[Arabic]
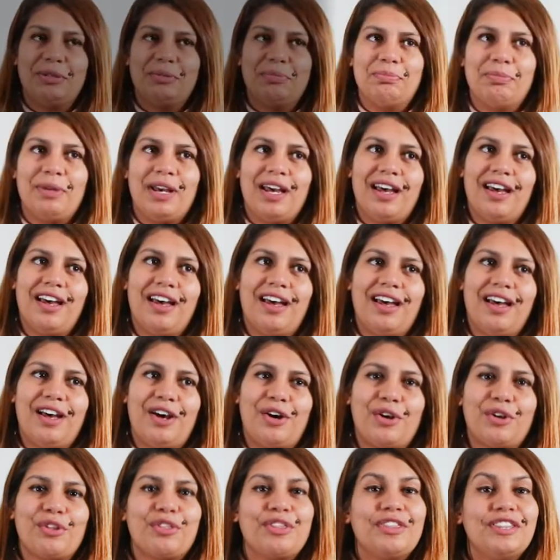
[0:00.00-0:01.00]
ما
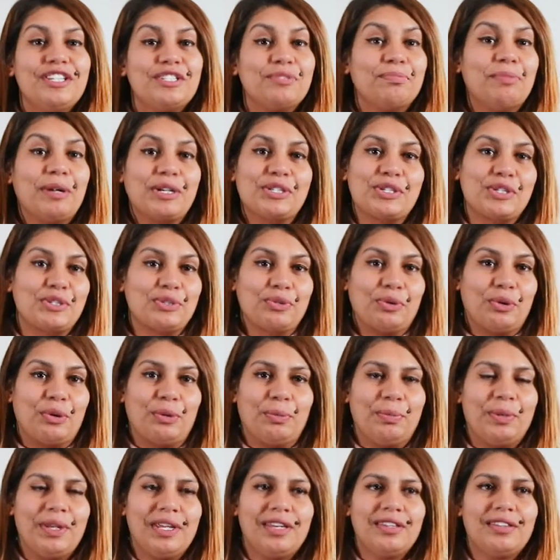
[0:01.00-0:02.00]
عرضتنيش برشا
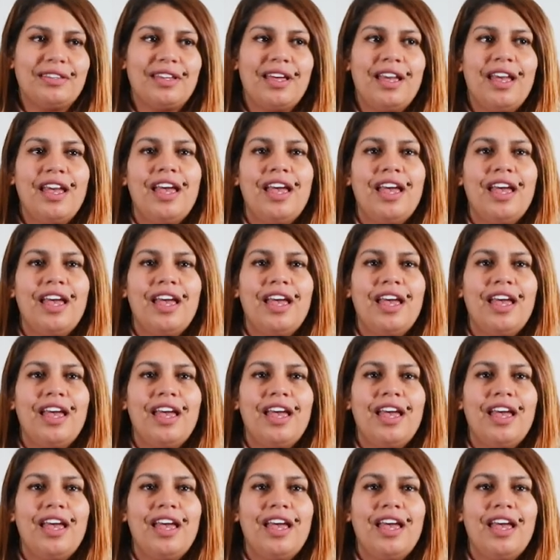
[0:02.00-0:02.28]
صعوبات